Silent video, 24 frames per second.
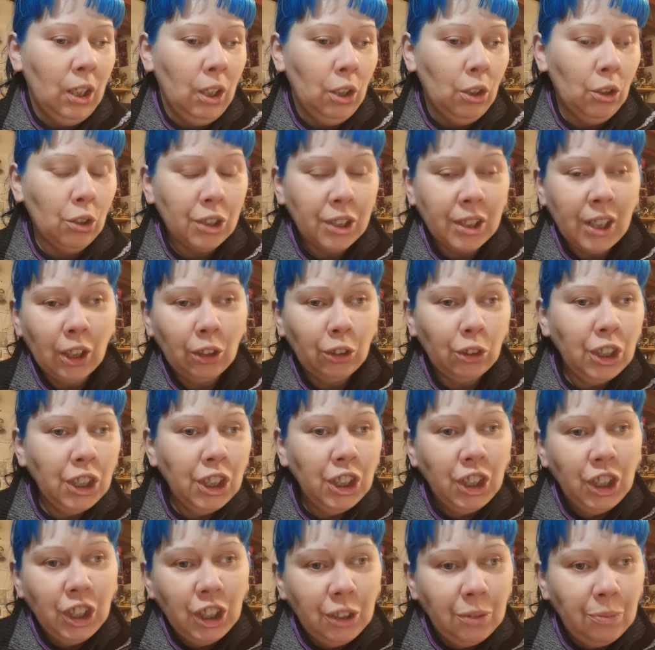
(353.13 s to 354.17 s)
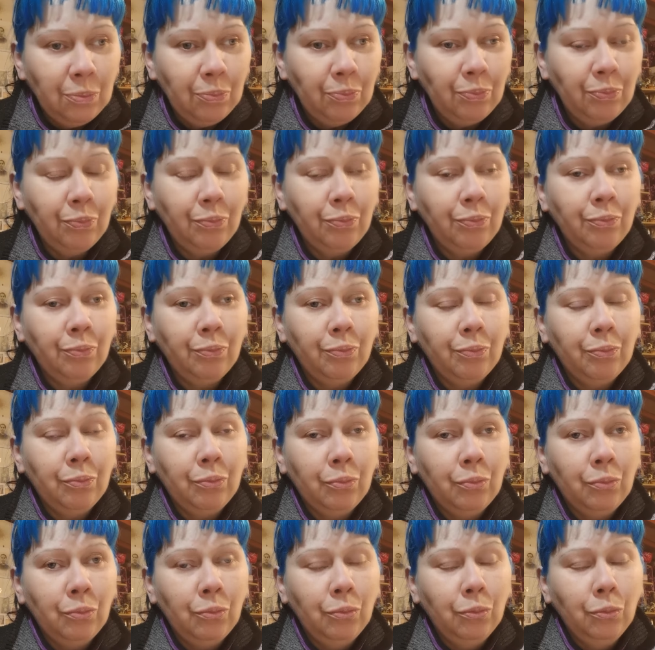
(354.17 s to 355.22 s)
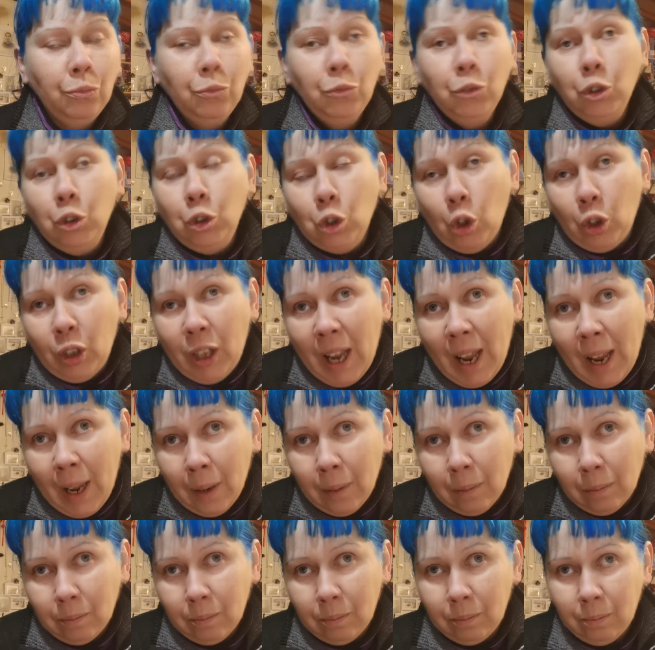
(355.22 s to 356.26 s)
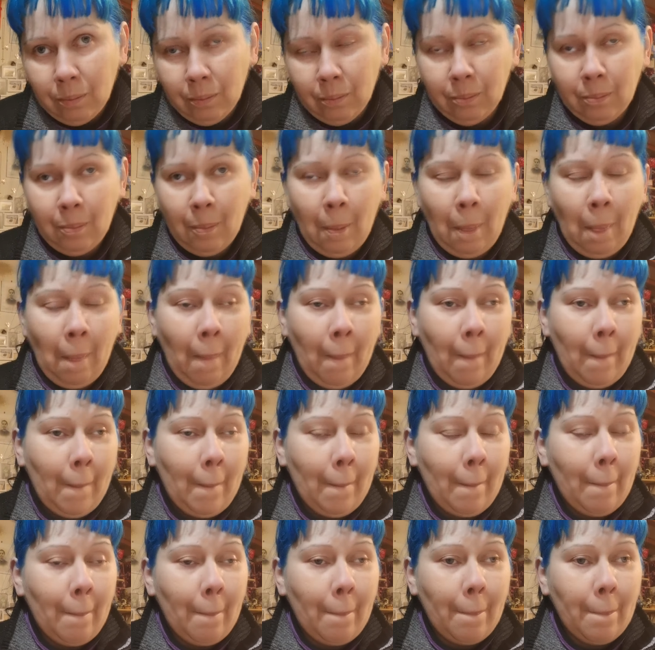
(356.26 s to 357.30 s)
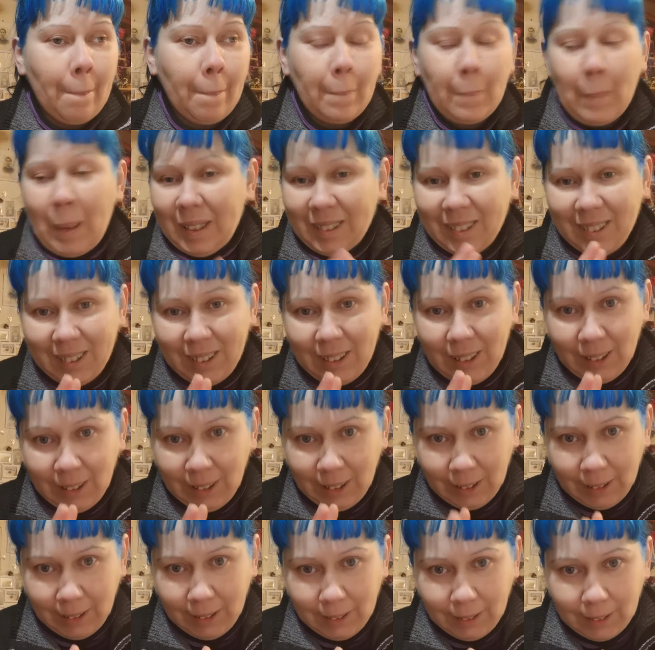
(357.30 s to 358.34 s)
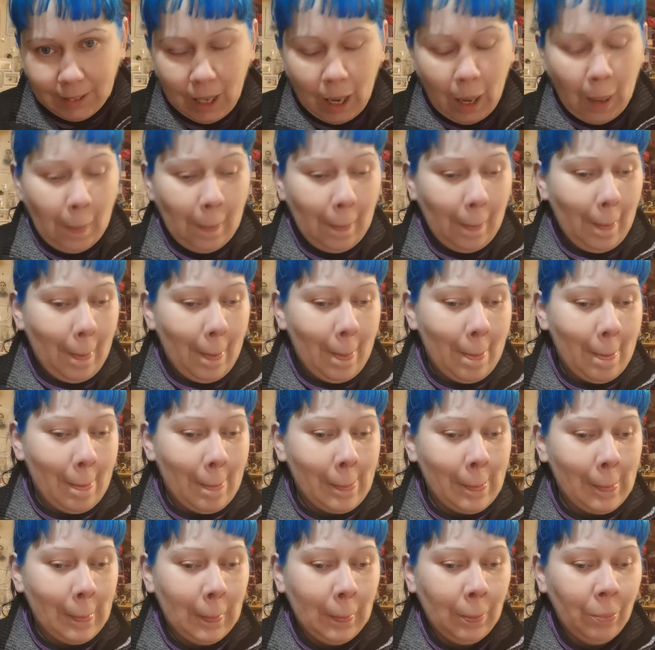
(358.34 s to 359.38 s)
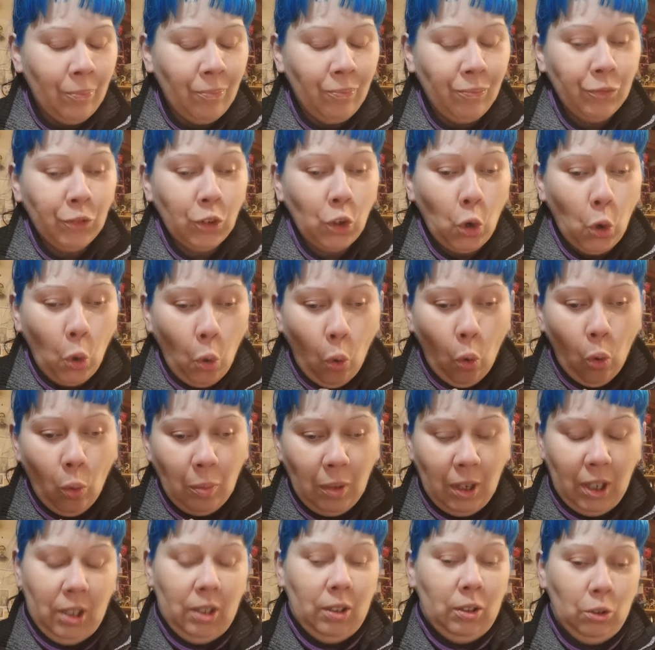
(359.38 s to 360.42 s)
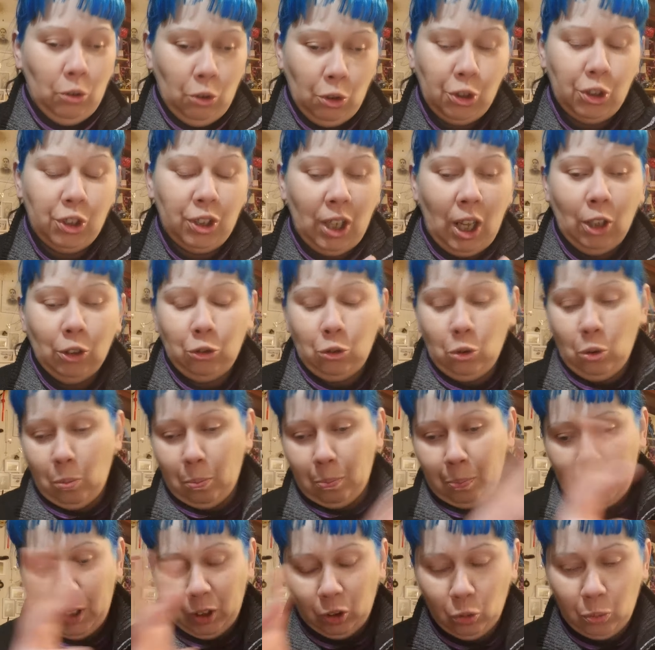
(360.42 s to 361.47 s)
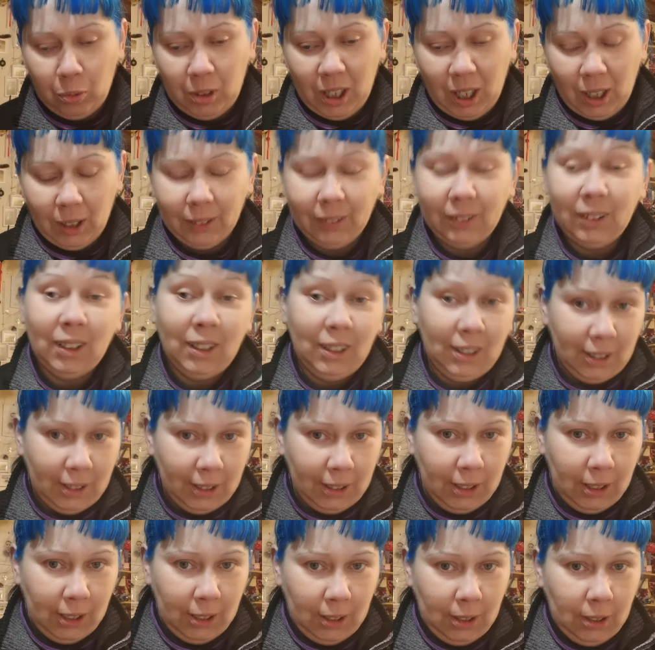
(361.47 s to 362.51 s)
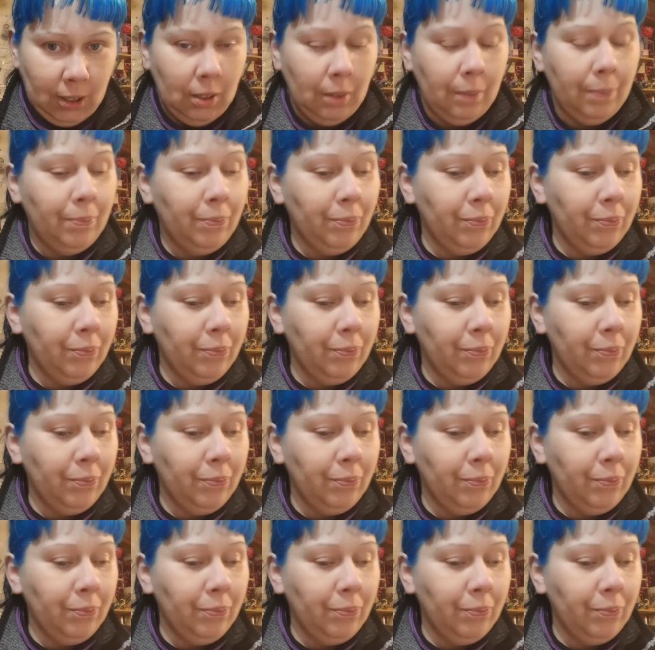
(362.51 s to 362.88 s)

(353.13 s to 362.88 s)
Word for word: Lo stato di G non è maschilista come lo stato predominante di Xin.